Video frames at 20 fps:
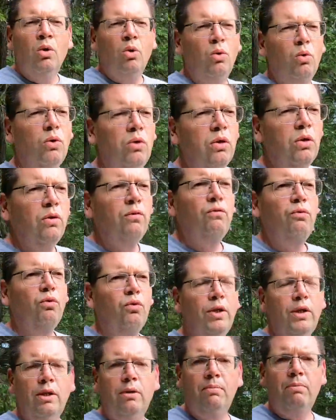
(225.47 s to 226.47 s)
und
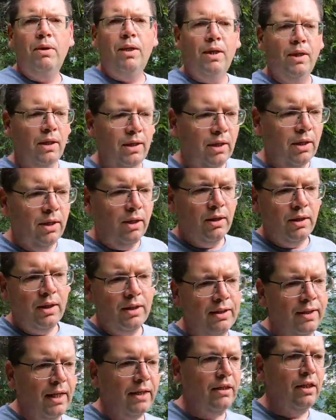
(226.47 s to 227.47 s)
wo ich mir
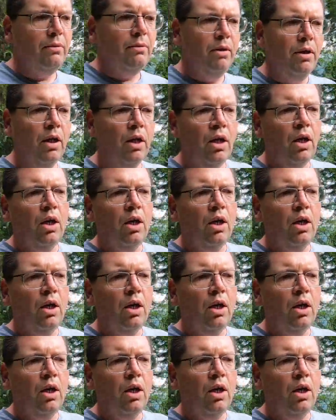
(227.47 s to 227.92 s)
gesagt habe,